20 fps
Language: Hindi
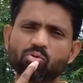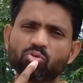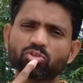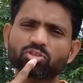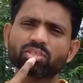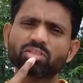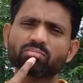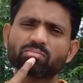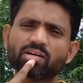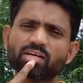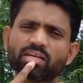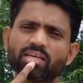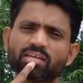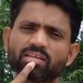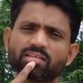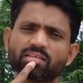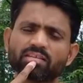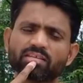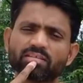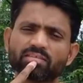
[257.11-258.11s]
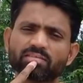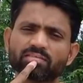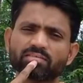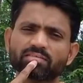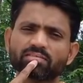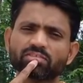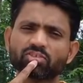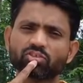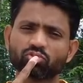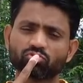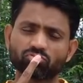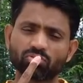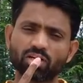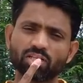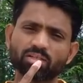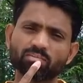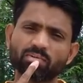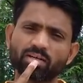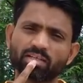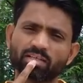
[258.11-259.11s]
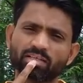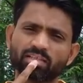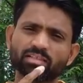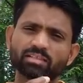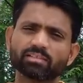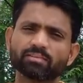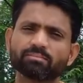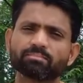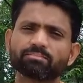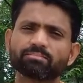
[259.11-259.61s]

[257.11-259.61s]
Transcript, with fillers: भोजन मांगेगी स्वाद मांगेगी